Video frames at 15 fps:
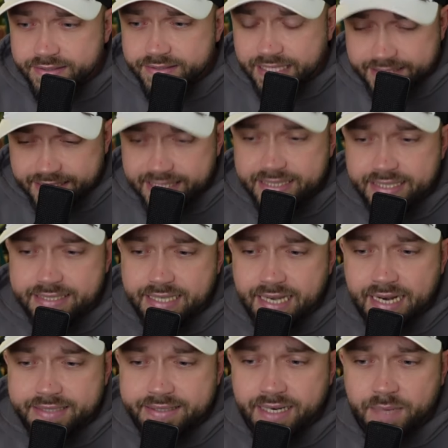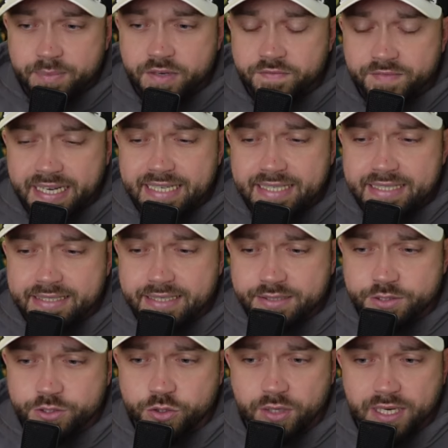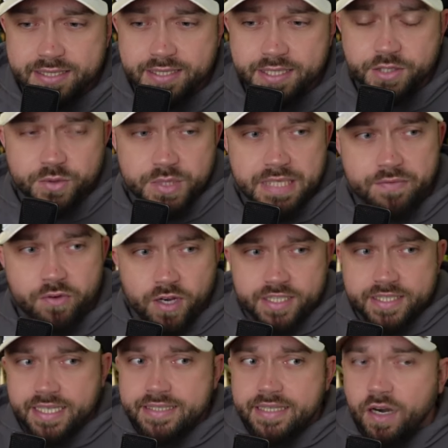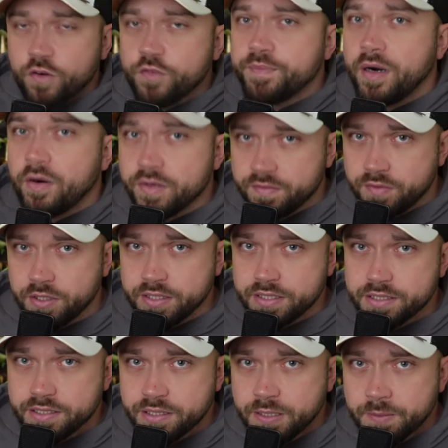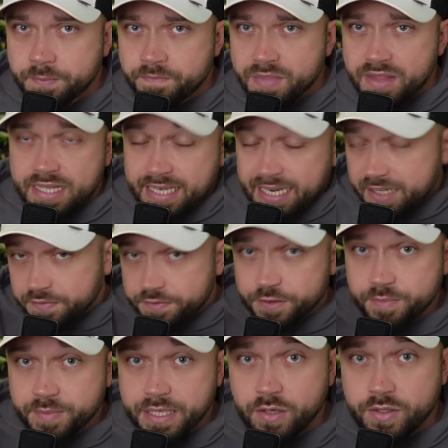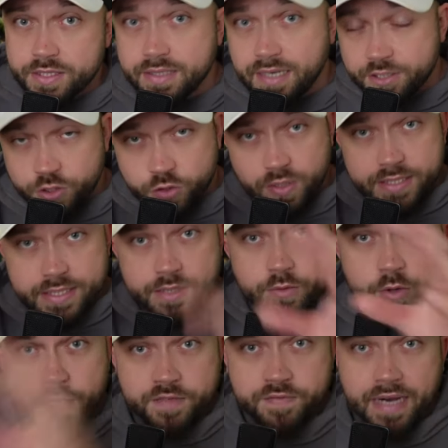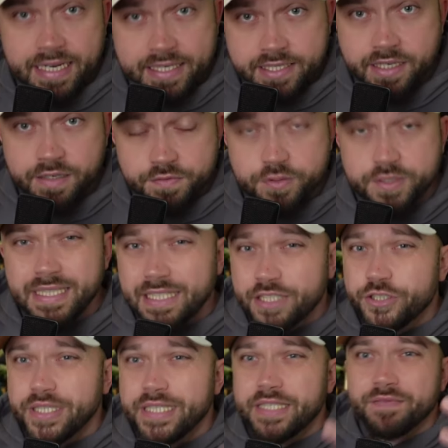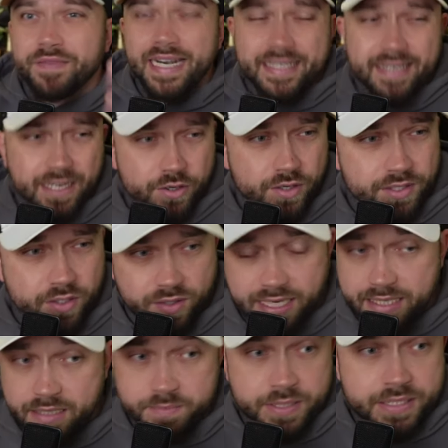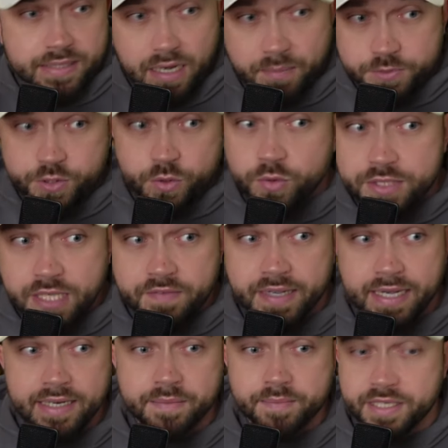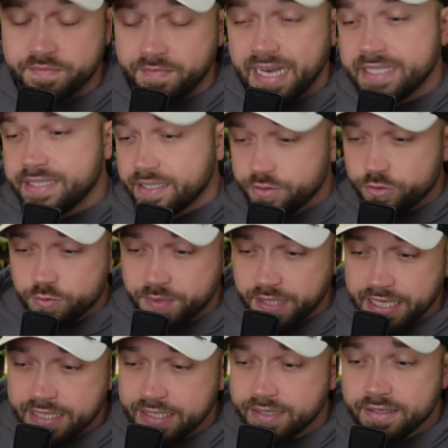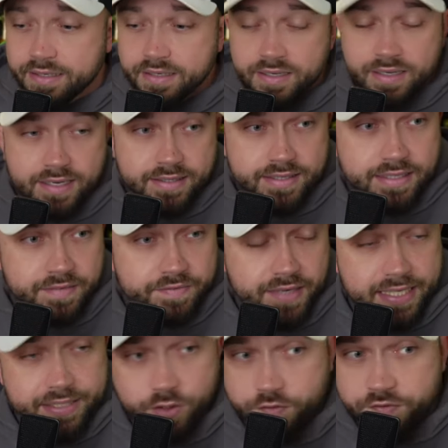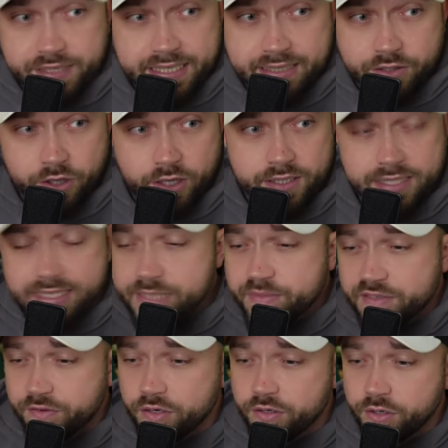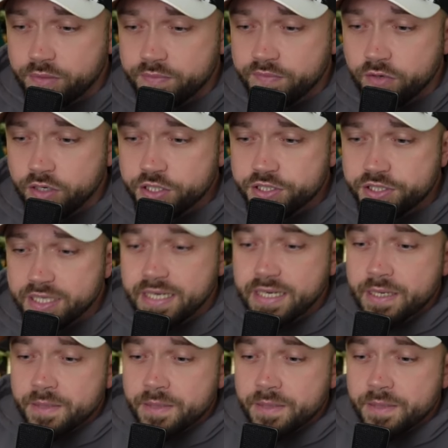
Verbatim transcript: dass ich gesagt habe, wenn ihr das Jurassic Universe jetzt aufbauen wollt, Geht von mir aus nach Jurassic World weiter, führt die Geschichte weiter. Ihr könnt auch gerne ein bisschen abstruser werden mit weiteren Hybriden, die vielleicht auch fliegen können. Das ist mir vollkommen wurscht.